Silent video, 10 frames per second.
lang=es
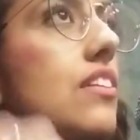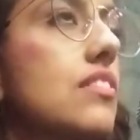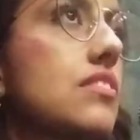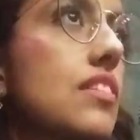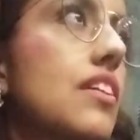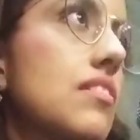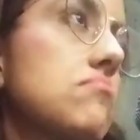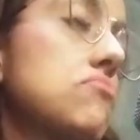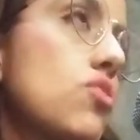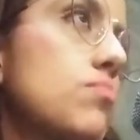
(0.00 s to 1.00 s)
este,
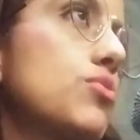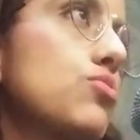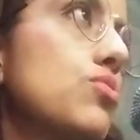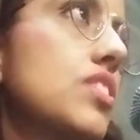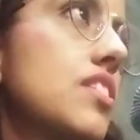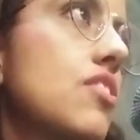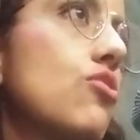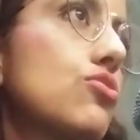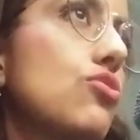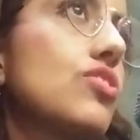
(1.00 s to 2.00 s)
cuerpos
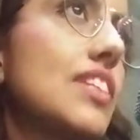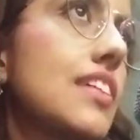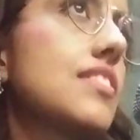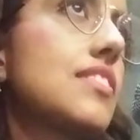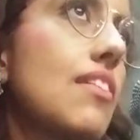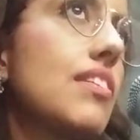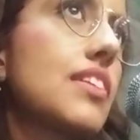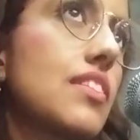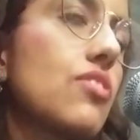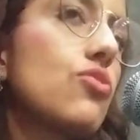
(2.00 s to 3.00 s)
jurídicos donde ya se estaba
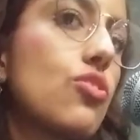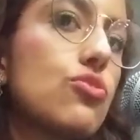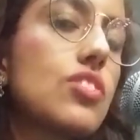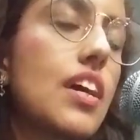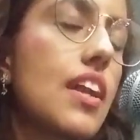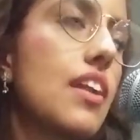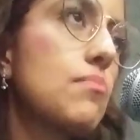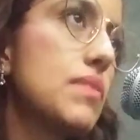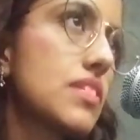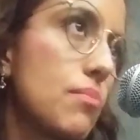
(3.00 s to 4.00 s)
tratando de consagrar
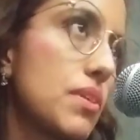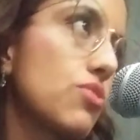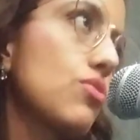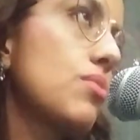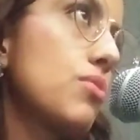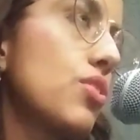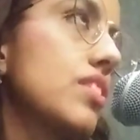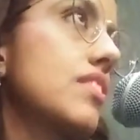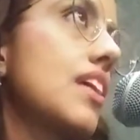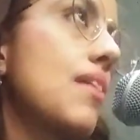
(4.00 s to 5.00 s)
el pensamiento de
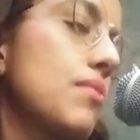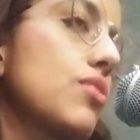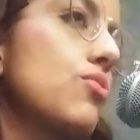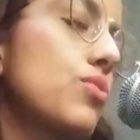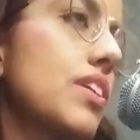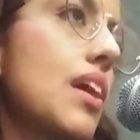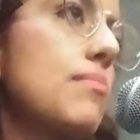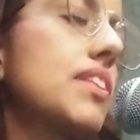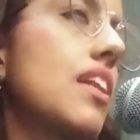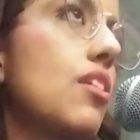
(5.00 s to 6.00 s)
bioética, bueno,
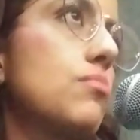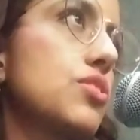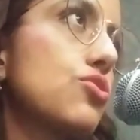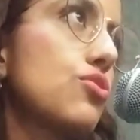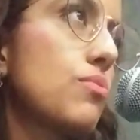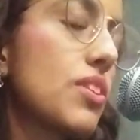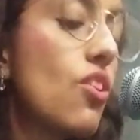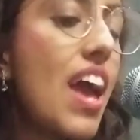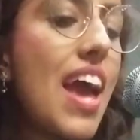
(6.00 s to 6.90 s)
jurídicamente la Convención de Oviedo,